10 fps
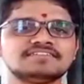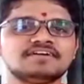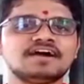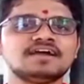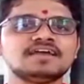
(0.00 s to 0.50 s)
సేవ
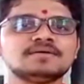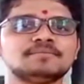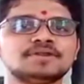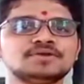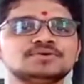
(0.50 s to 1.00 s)

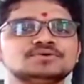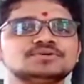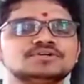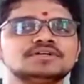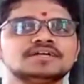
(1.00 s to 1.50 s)
మరియు
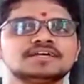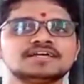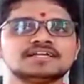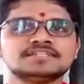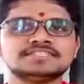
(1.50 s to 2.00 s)

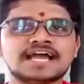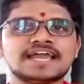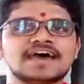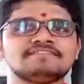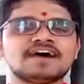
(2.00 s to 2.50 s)

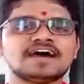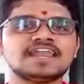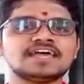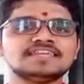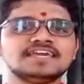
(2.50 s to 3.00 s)

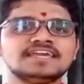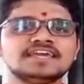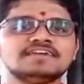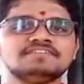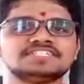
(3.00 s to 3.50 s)
ధ్యానావాహనాది
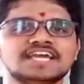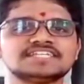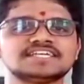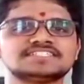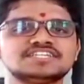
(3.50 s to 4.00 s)
విశేష
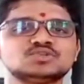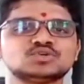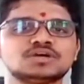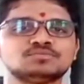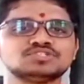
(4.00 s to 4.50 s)

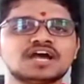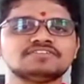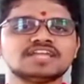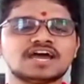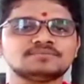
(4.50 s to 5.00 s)
శ్రీసూక్త పూజా
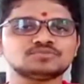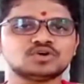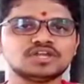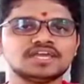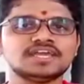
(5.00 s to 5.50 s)
విధానంతో
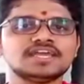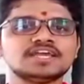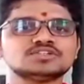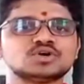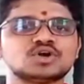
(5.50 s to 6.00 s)

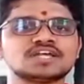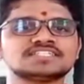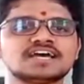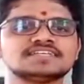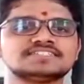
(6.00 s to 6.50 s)
షోడశ
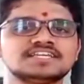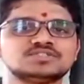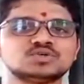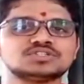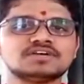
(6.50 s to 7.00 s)

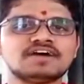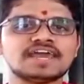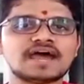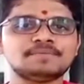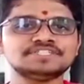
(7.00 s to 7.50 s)
శ్రీసూక్త
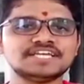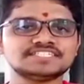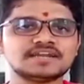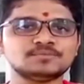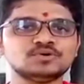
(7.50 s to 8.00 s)

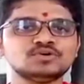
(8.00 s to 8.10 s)
వారాభిషేచనం